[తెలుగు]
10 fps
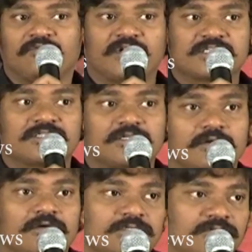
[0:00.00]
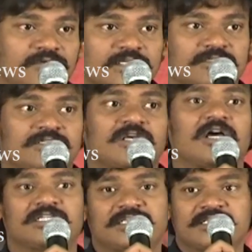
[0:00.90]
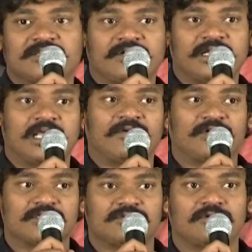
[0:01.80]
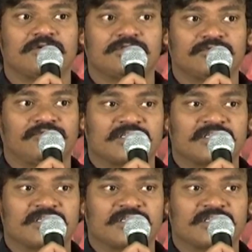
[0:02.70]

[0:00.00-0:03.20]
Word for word: ఫస్ట్ రోజు ఫస్ట్ సాంగ్ చేసామంటే ఆ ఫస్ట్ రోజు